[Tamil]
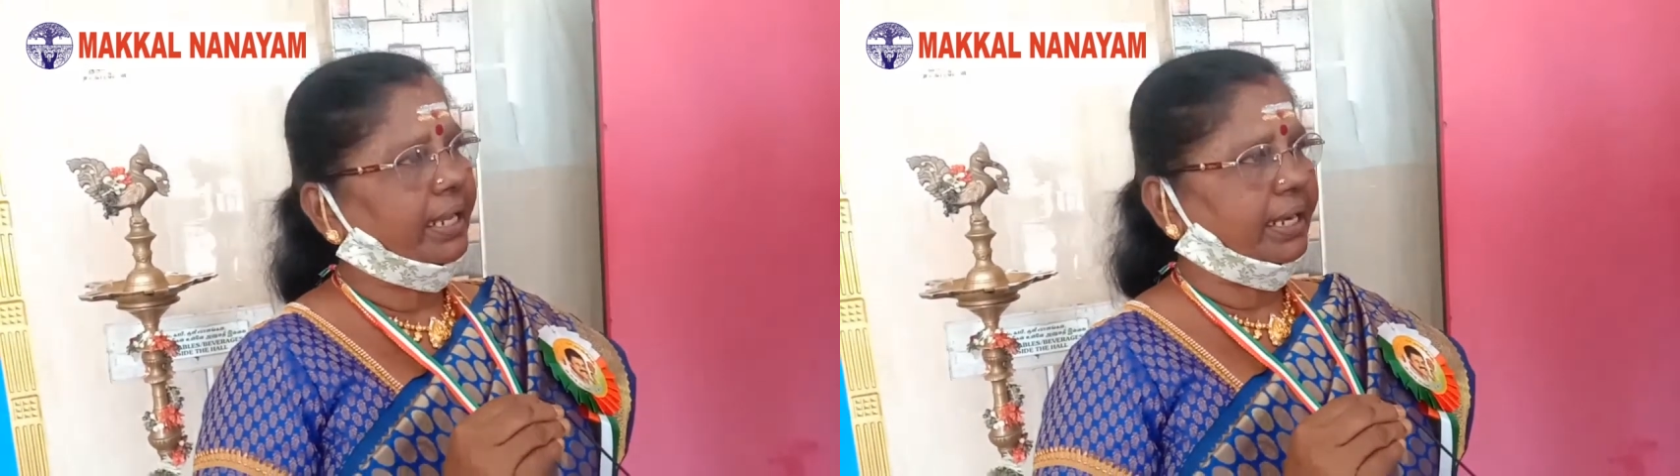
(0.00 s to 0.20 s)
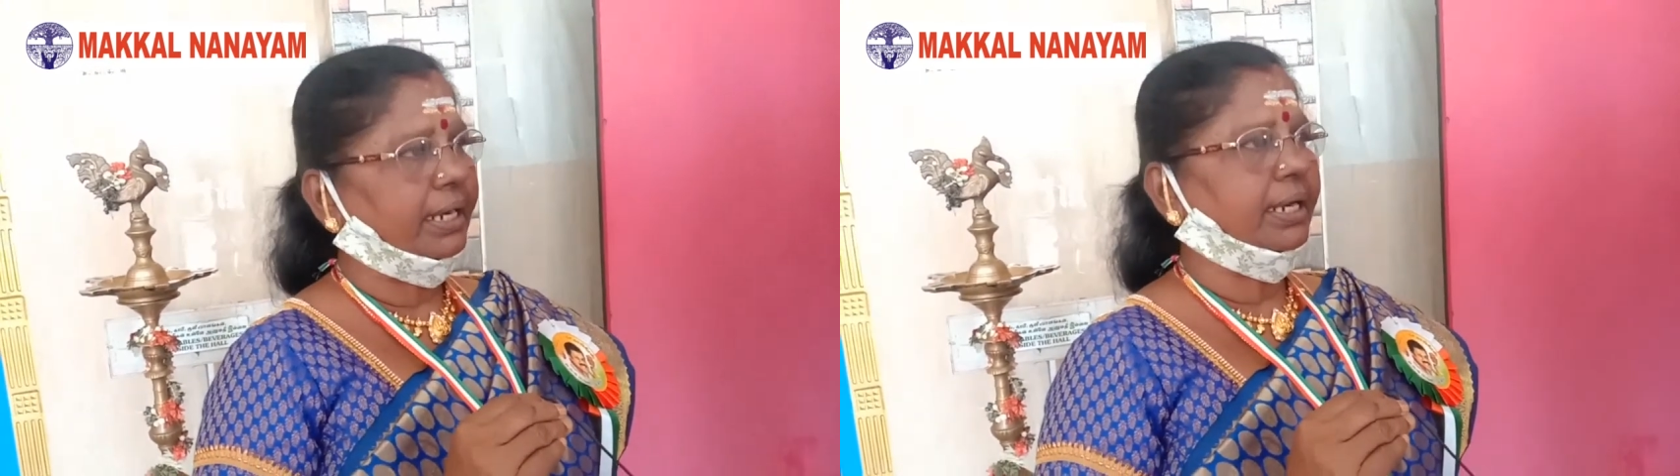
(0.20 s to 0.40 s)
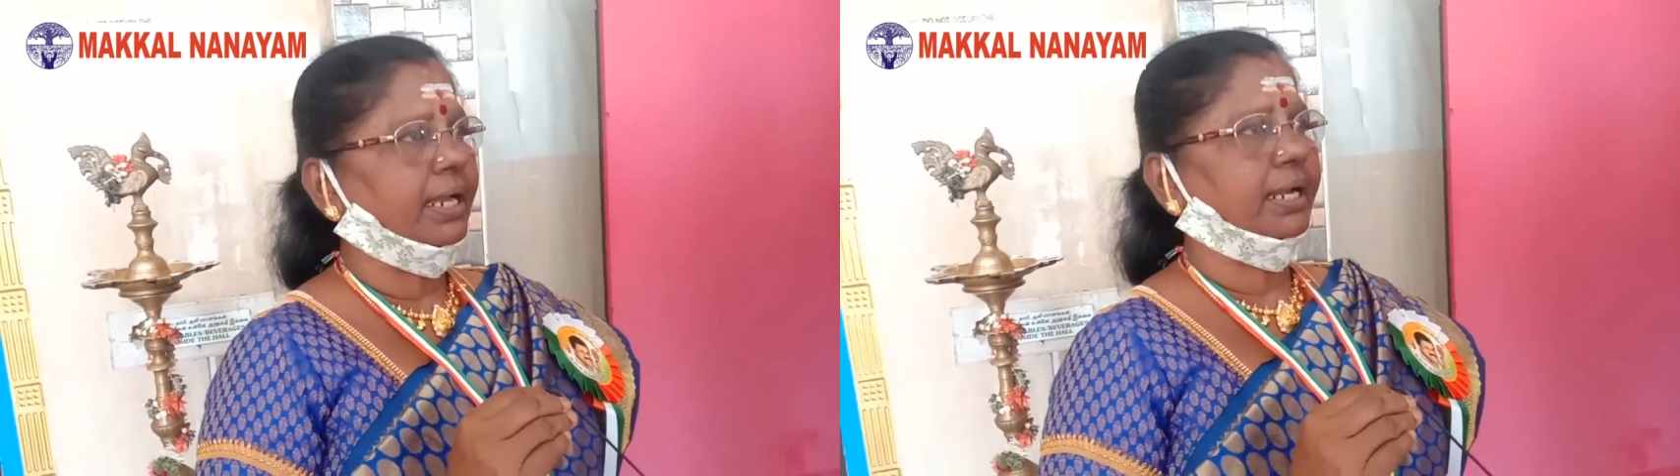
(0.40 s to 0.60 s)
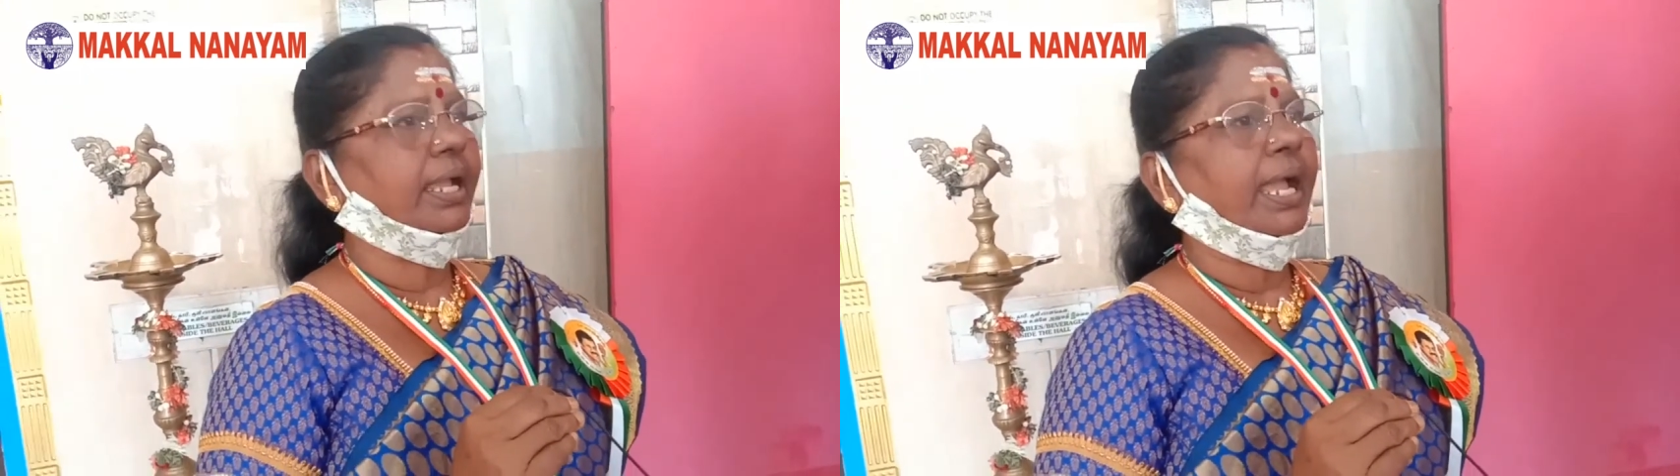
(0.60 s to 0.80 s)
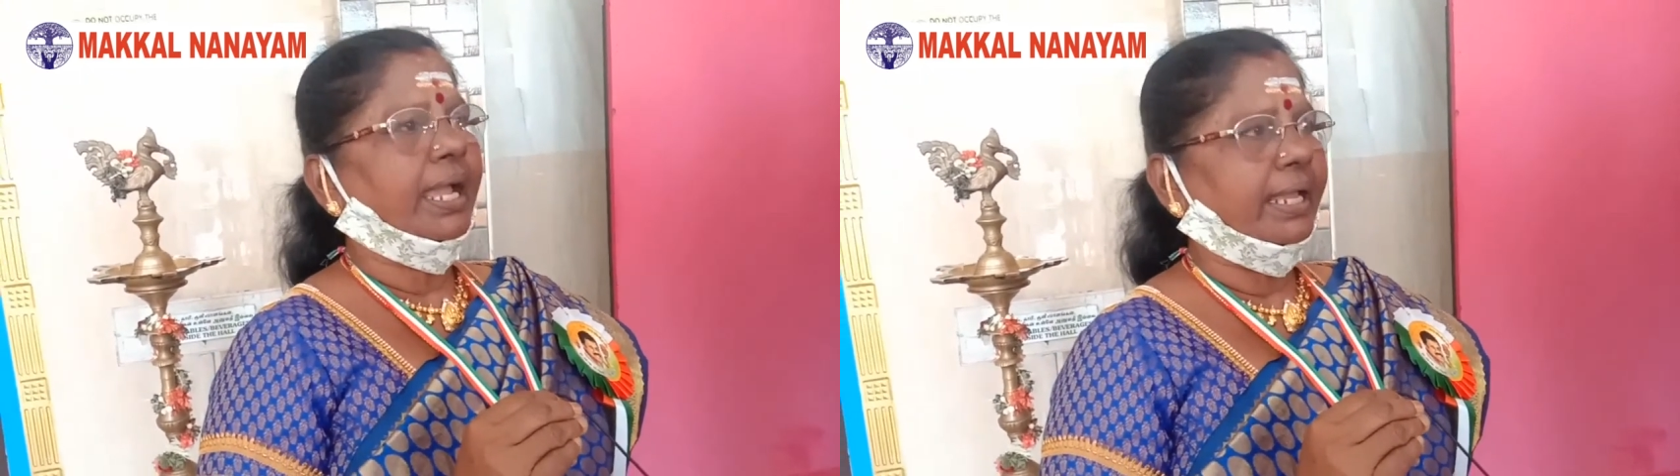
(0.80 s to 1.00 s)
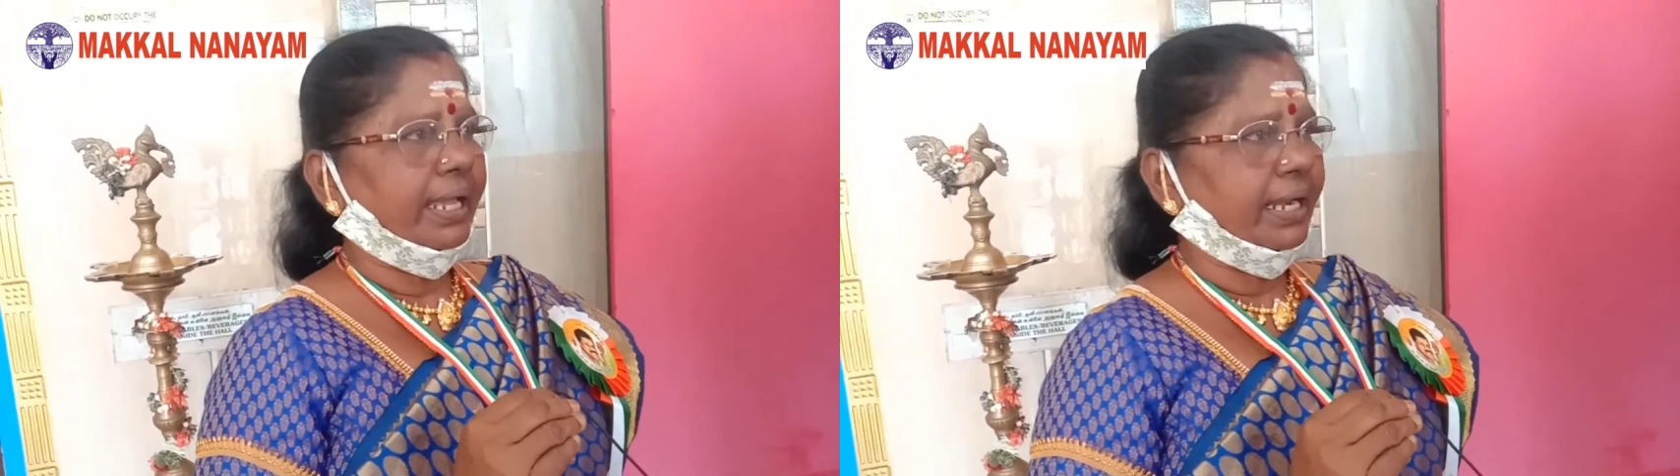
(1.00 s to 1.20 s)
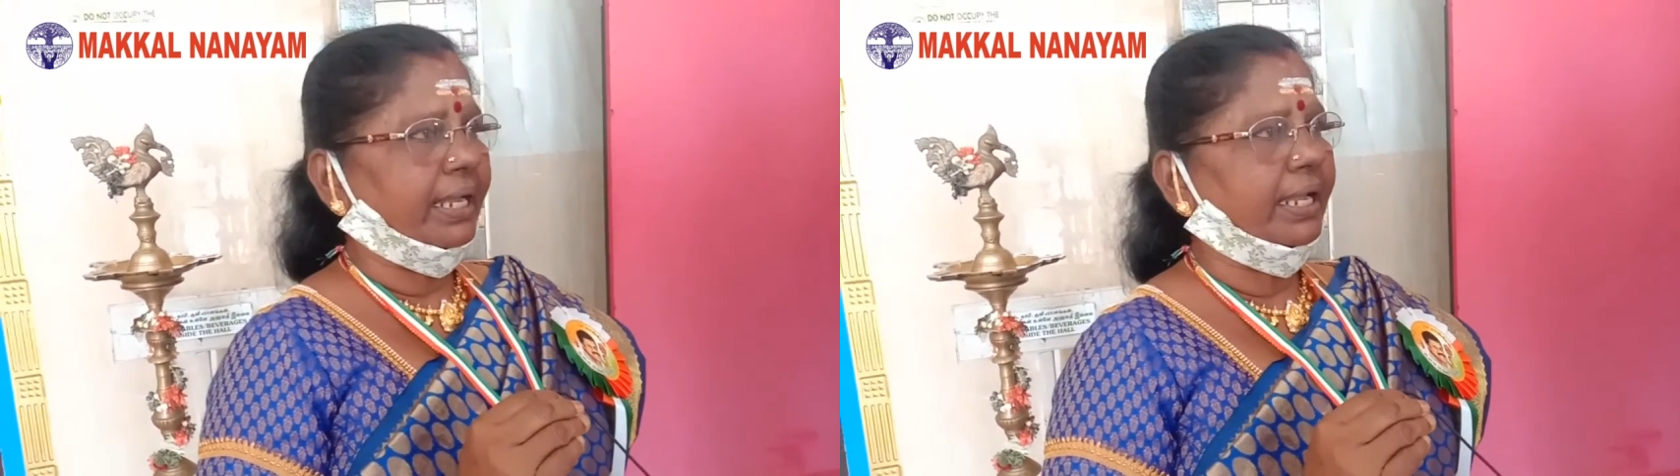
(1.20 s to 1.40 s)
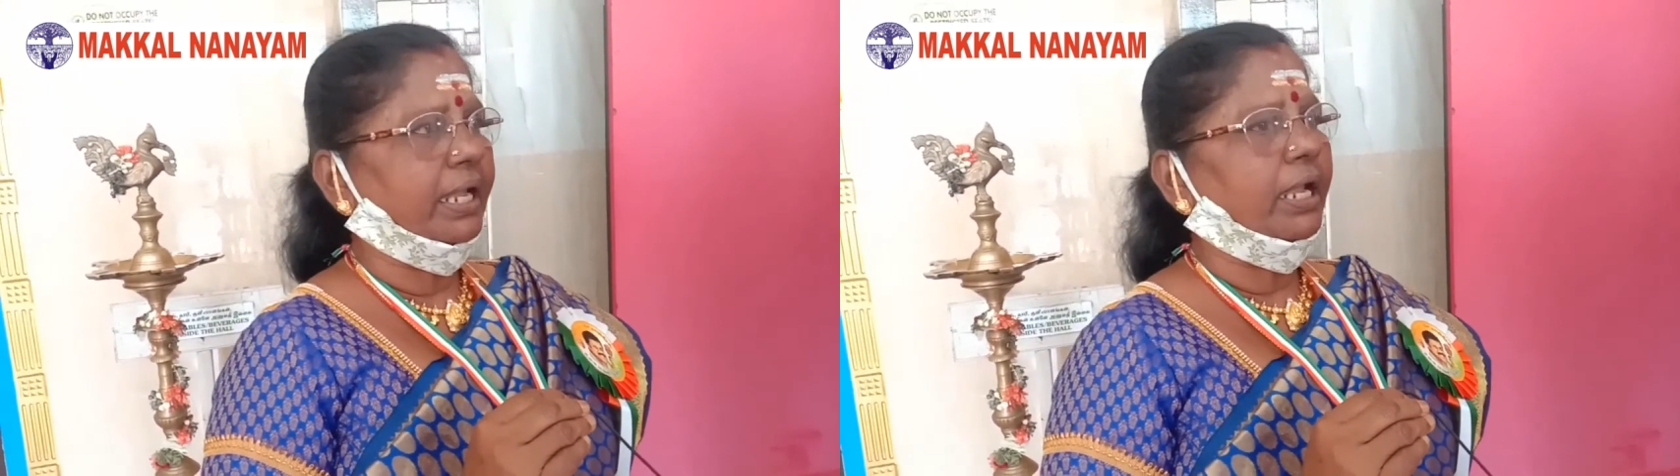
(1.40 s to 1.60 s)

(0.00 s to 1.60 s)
இறங்கினார் இறங்கி